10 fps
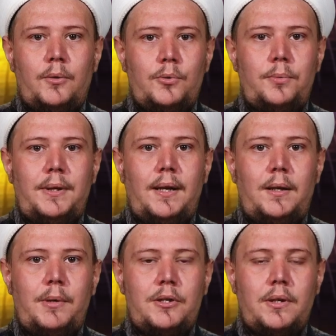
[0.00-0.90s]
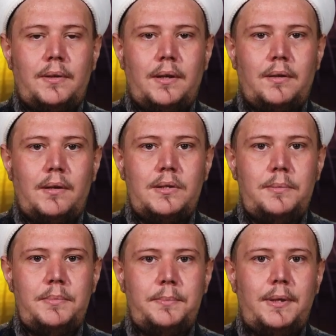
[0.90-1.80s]
Euzu billahi
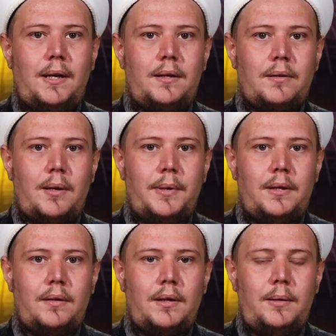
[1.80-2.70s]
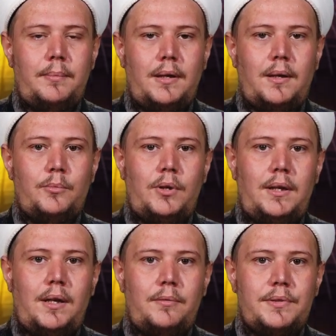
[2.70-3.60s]
mineşşeytanirracim. Bismillahirrahmanirrahim.
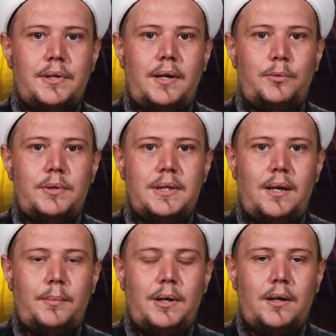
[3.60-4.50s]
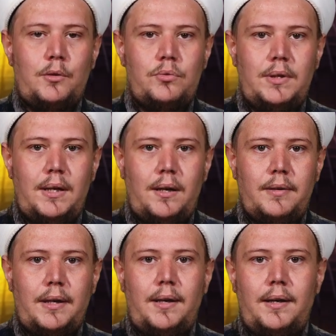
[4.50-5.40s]
Elhamdülillah ve salatu vesselam ala Resulillah ve
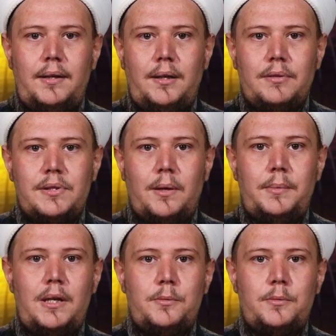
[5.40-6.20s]
ala alihi ve sahbihi